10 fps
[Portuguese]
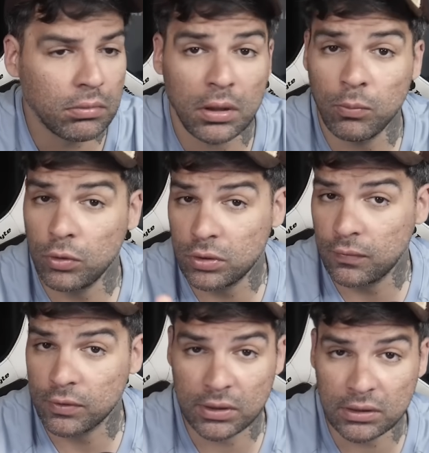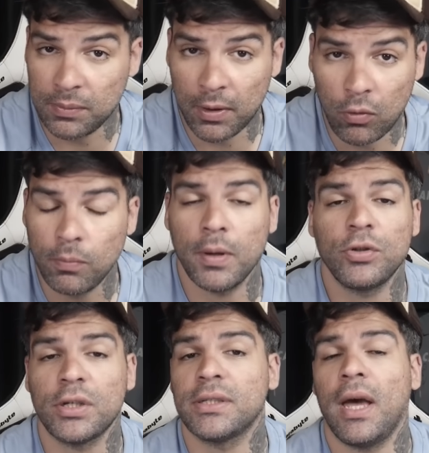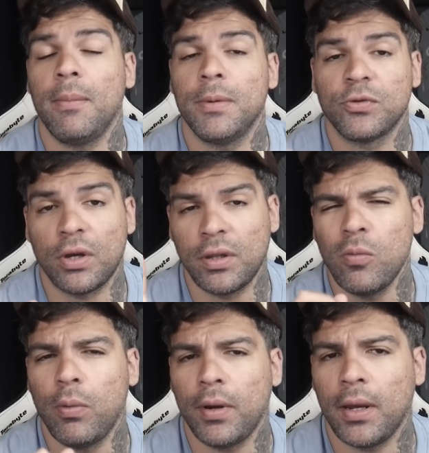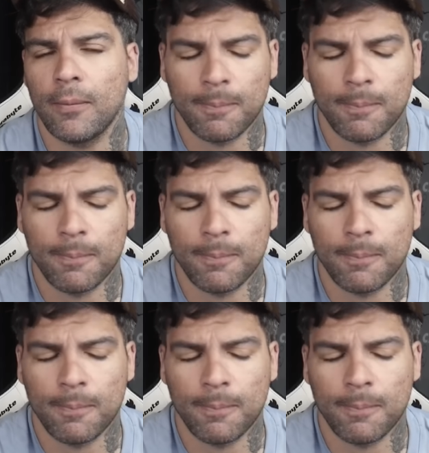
que muitos de vocês que me acompanham já sabem, só que tem um porém.